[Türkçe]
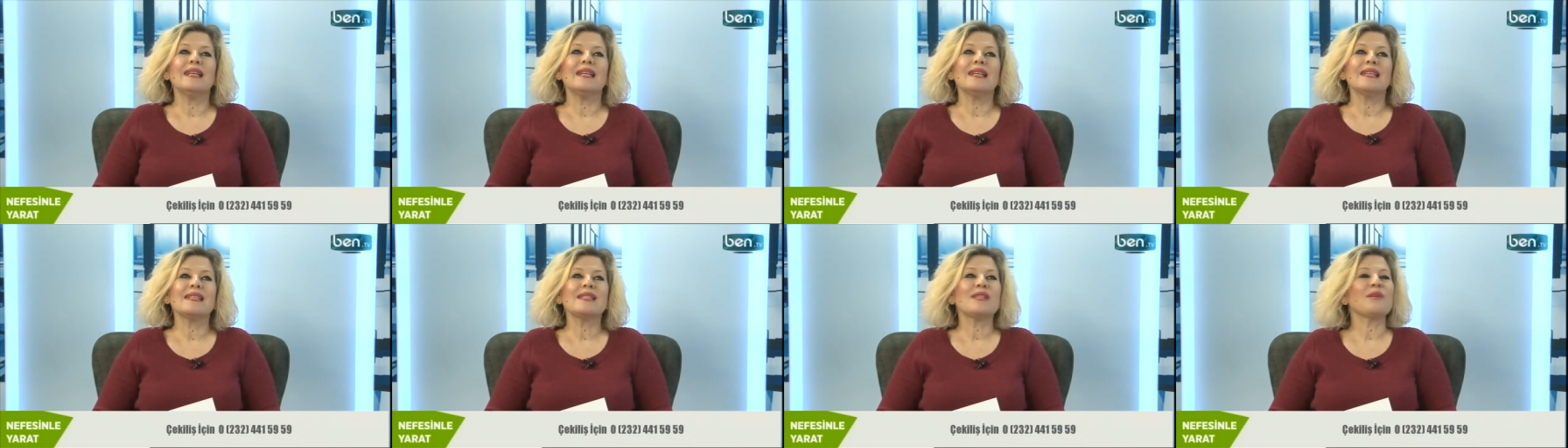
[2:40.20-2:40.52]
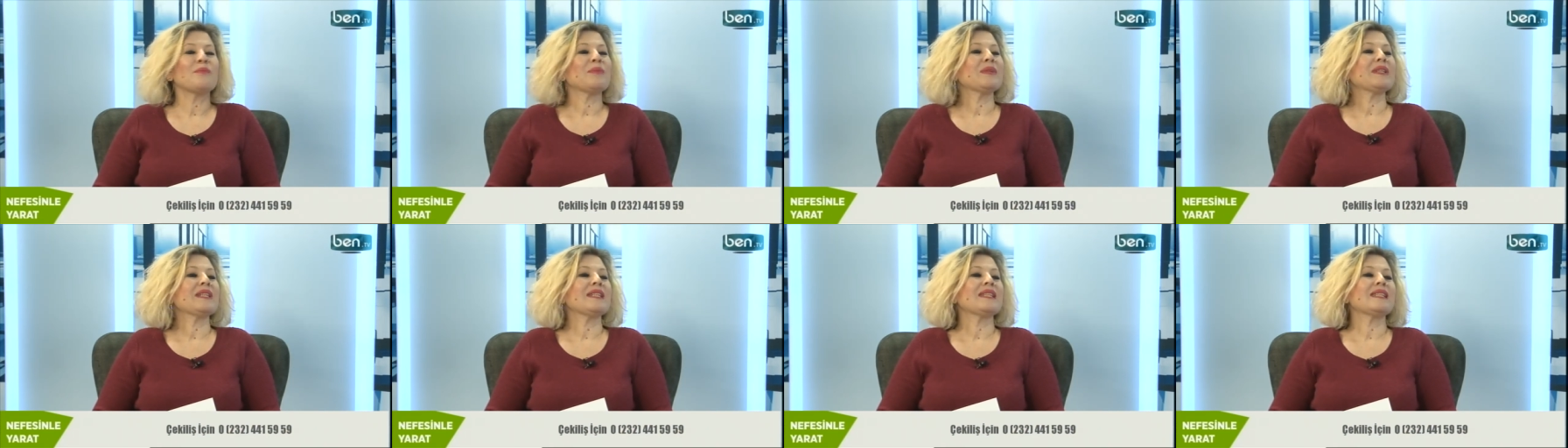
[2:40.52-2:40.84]

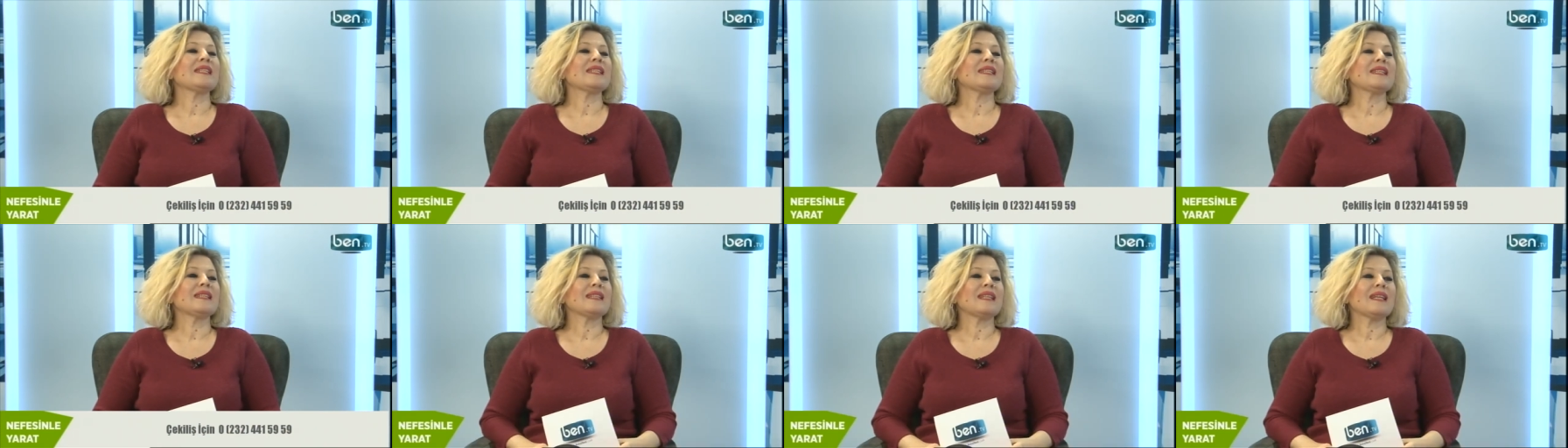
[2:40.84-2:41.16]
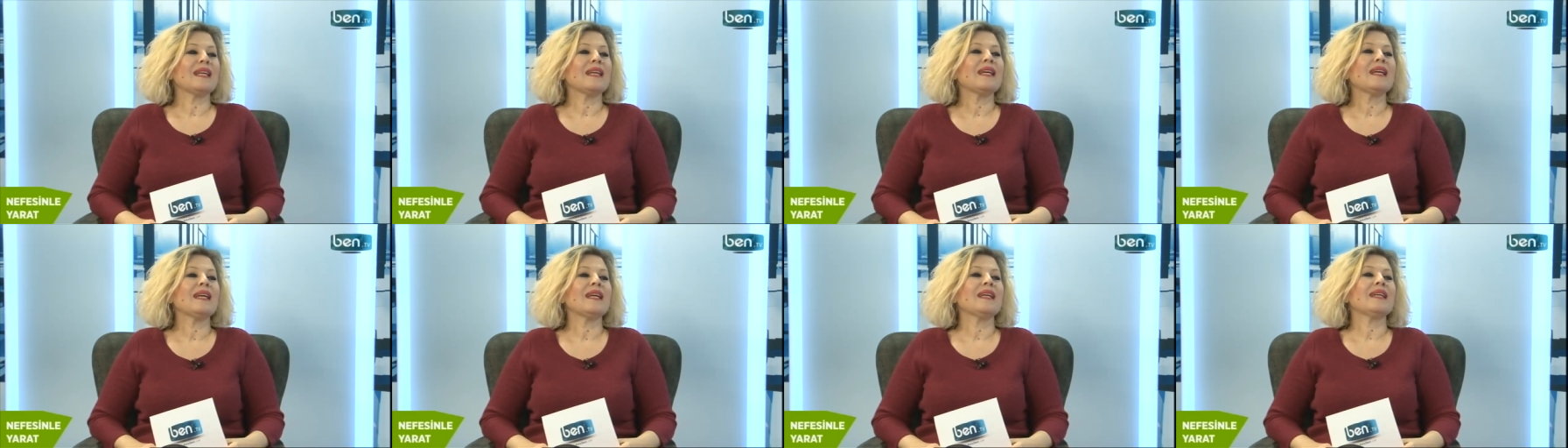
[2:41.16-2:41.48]
zaman
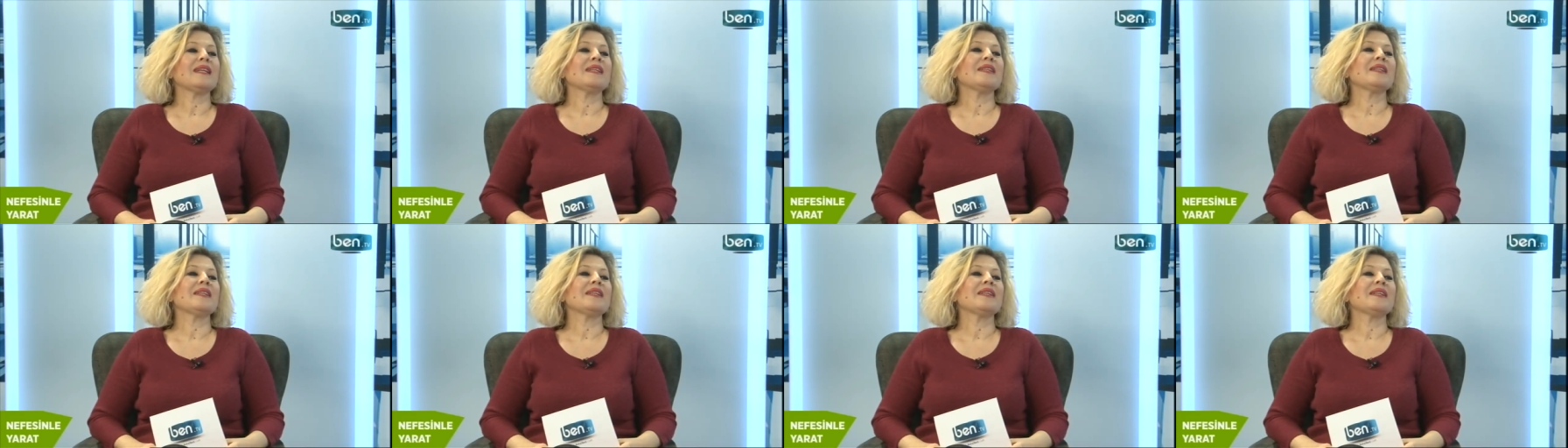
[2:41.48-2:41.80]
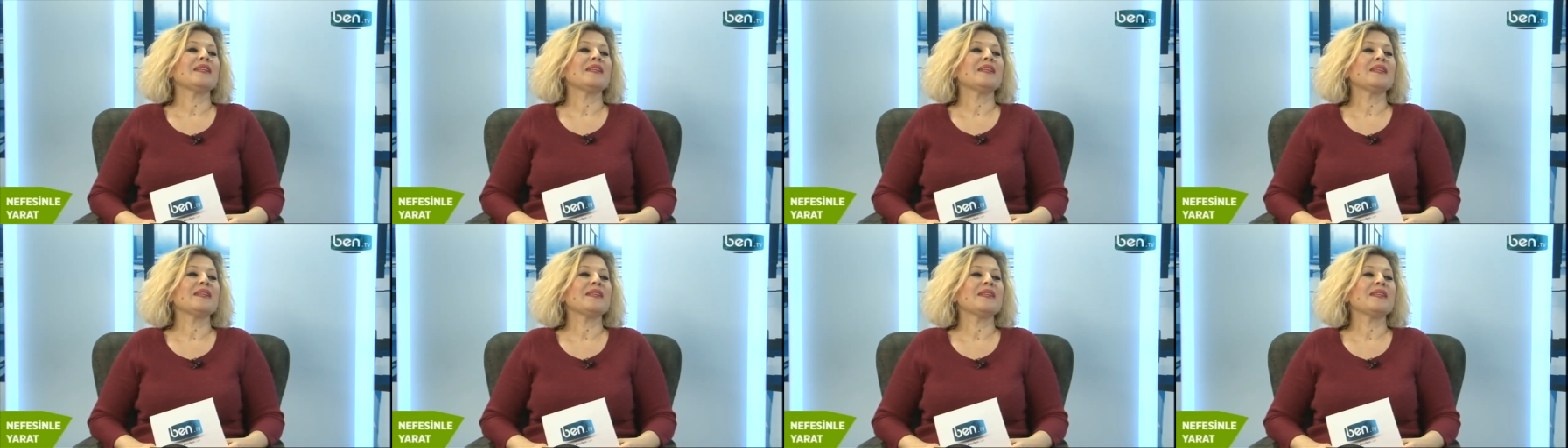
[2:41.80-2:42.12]
içinde
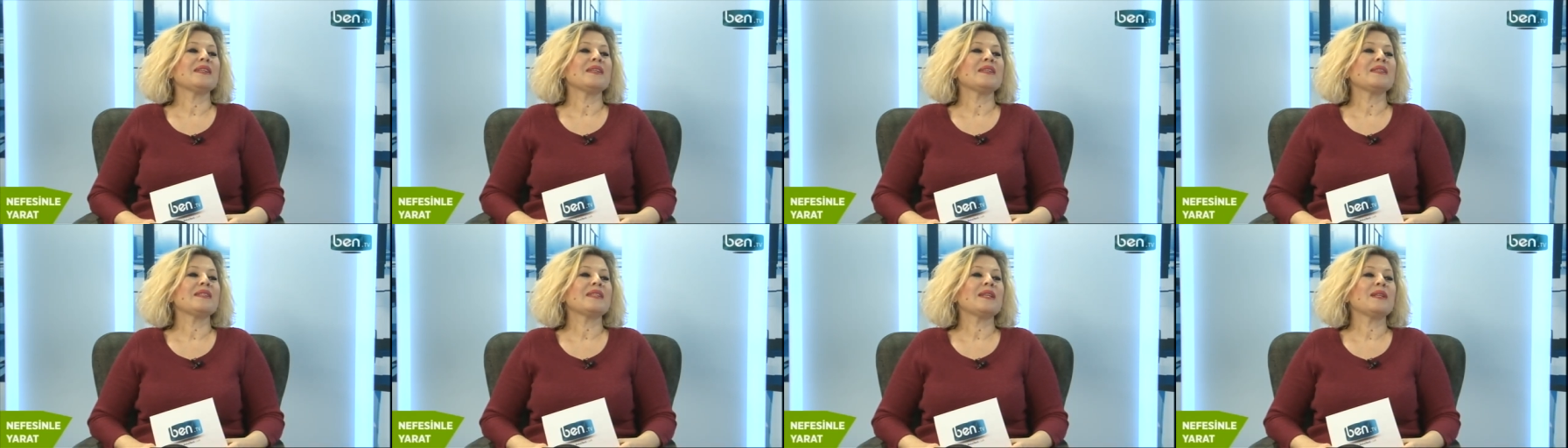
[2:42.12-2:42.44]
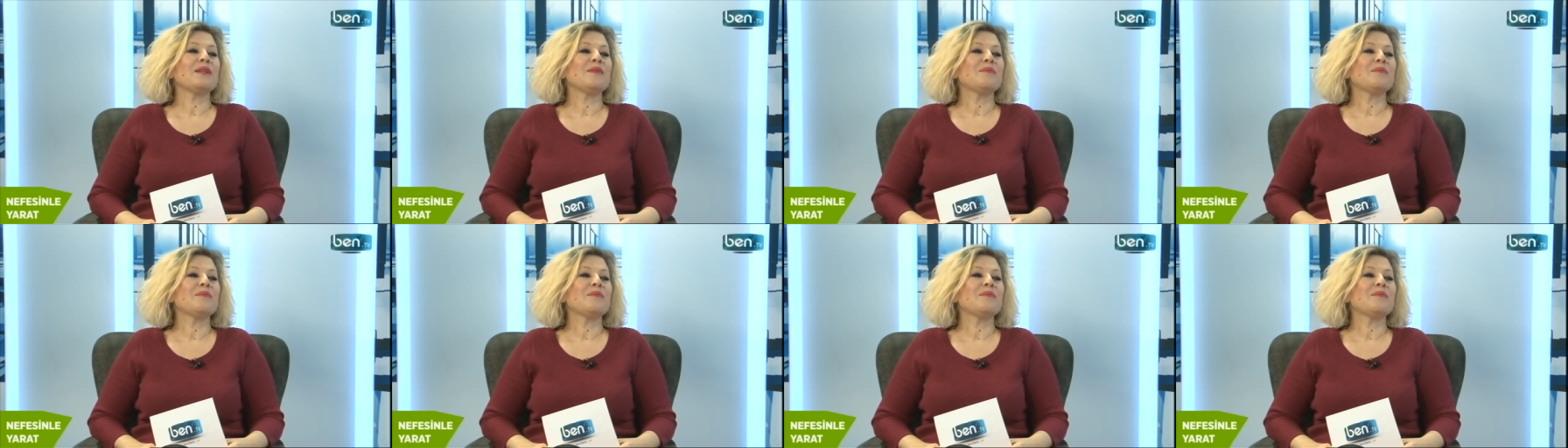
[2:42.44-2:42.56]
e, senin